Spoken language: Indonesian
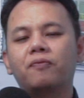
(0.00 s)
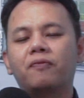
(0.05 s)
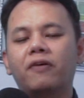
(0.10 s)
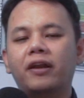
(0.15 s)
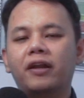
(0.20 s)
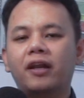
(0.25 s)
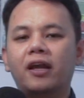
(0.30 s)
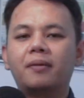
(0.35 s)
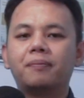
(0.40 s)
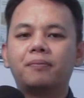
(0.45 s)

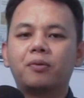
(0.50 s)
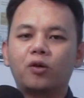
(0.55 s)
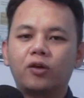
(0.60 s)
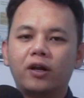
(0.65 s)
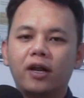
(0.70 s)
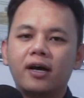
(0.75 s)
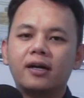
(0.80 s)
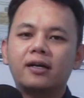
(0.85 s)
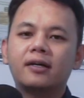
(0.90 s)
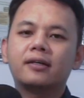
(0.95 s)
varian
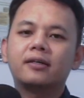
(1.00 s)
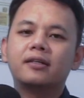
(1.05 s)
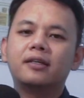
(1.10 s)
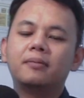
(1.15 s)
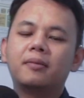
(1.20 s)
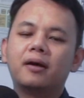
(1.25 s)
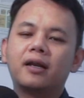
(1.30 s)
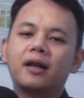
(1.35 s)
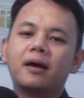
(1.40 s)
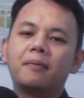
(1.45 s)
produk
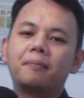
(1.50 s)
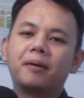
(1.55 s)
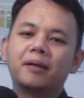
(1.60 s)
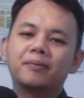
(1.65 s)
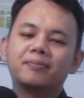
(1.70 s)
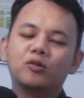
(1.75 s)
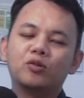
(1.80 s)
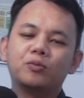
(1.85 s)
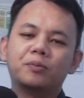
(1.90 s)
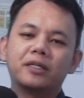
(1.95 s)
di mana
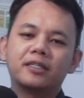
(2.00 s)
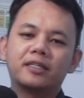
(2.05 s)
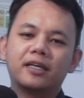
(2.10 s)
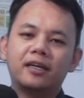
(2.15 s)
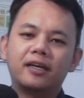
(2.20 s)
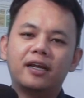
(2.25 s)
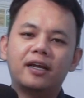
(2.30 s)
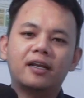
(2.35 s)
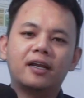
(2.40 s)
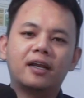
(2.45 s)

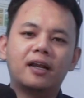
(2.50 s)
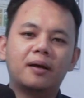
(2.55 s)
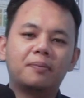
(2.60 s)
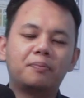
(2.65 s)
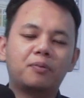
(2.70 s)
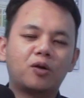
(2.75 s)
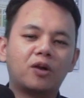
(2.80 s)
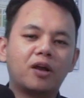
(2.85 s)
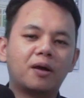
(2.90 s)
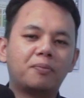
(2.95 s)
40%-nya
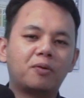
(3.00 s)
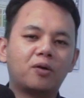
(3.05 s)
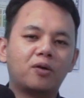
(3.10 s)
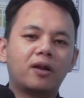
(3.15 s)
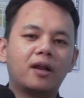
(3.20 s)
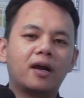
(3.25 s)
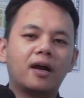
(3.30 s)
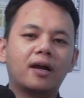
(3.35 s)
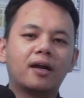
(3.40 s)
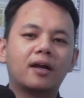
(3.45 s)
adalah
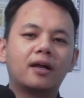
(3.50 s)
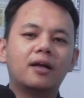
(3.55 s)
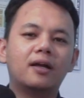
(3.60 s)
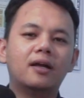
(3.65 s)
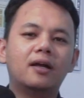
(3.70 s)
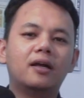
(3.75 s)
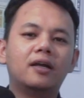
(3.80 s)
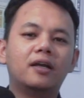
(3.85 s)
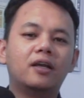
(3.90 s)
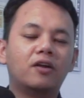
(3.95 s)
produk-produk
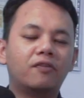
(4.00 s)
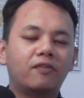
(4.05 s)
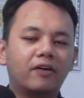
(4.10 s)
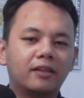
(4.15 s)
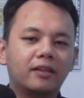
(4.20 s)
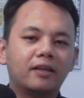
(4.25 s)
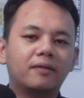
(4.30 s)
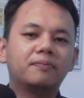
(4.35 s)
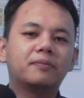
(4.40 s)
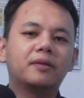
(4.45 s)

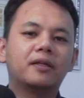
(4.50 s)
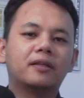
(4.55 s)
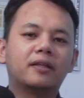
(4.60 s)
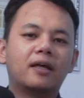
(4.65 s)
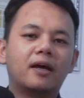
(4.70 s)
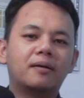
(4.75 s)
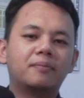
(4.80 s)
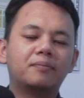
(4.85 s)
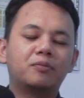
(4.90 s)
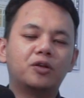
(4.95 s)
inovatif
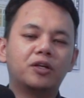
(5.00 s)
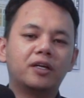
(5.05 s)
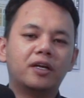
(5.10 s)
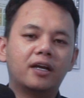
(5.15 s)
tentang Puri